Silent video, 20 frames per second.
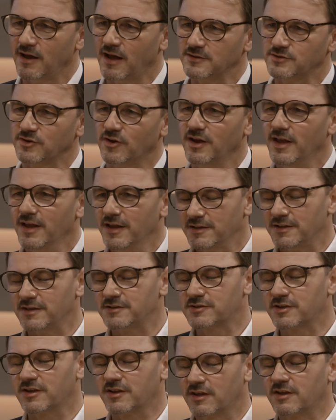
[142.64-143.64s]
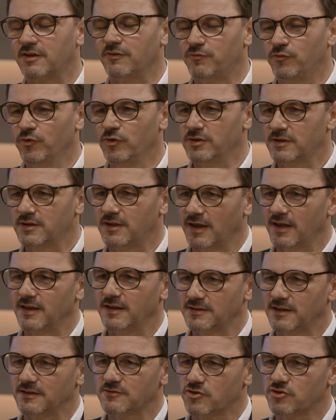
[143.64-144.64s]
also das gefühlt, äh,
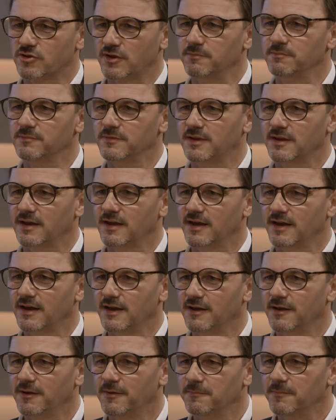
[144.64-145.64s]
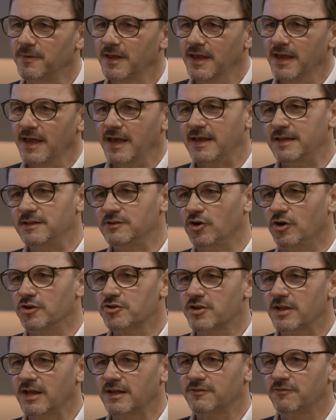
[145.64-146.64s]
das stimmt. Äh, ähm, in
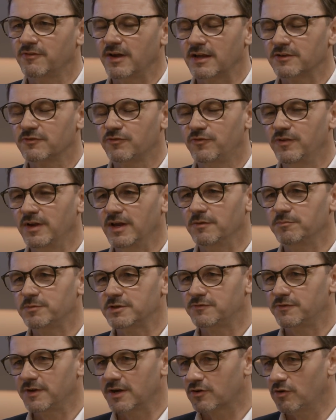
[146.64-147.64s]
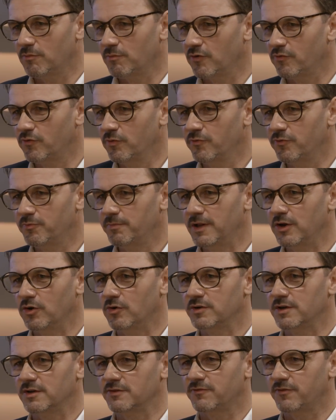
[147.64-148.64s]
Deutschland werden 4 bis 4,5
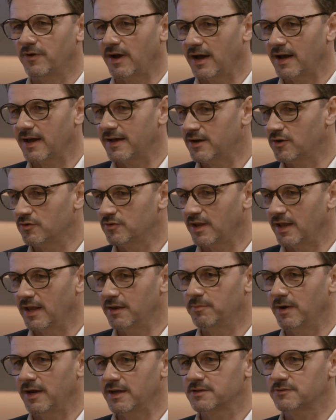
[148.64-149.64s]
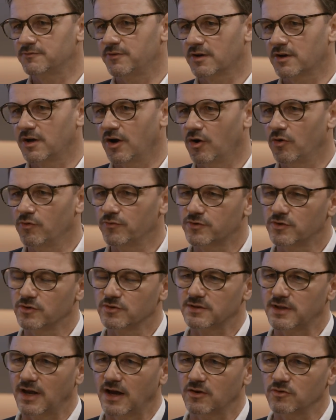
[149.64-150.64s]
Millionen Fahrräder und E-Bikes verkauft
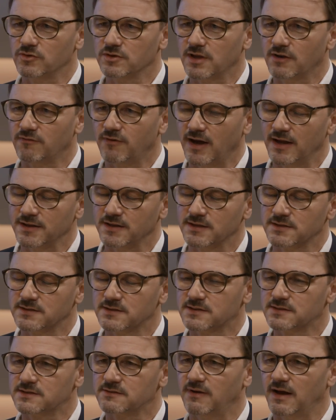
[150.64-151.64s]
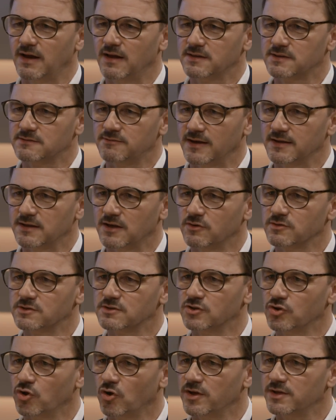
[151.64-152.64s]
und darunter waren jetzt
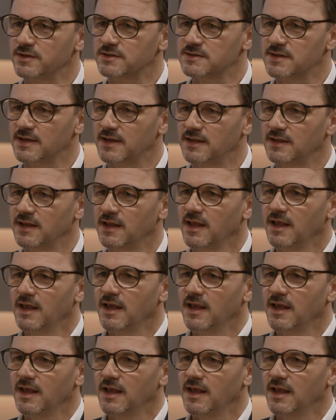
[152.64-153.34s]
2019